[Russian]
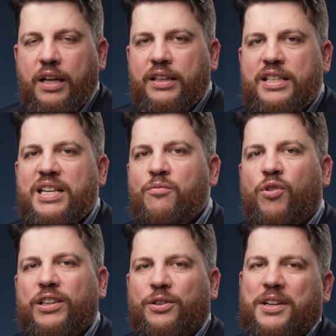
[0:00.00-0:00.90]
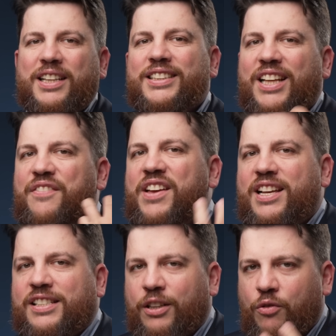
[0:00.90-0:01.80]
На тему, которая
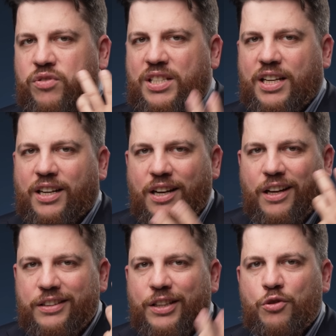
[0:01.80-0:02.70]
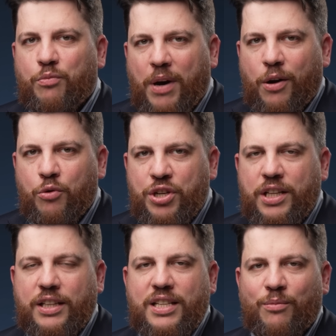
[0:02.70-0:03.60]
навязла у всех на зубах уже,
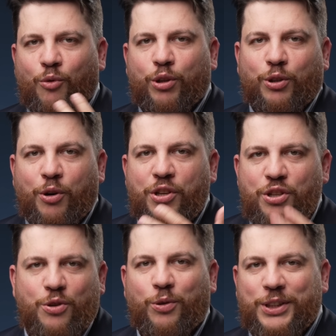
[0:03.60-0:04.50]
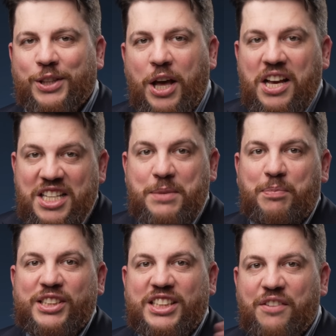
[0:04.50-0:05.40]
на тему, которая не сходит с
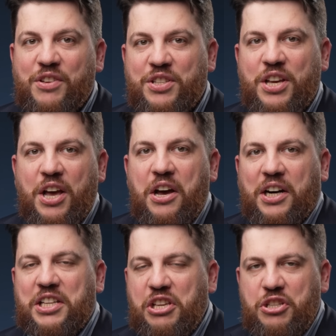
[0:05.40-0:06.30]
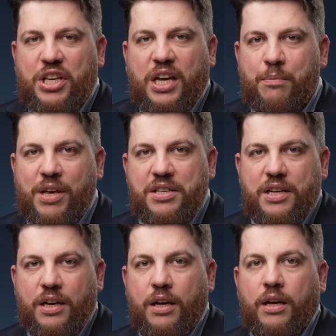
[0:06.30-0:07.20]
передовиц российских
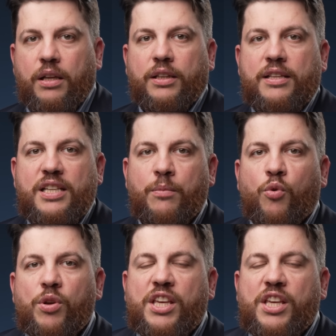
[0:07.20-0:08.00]
медиа, на тему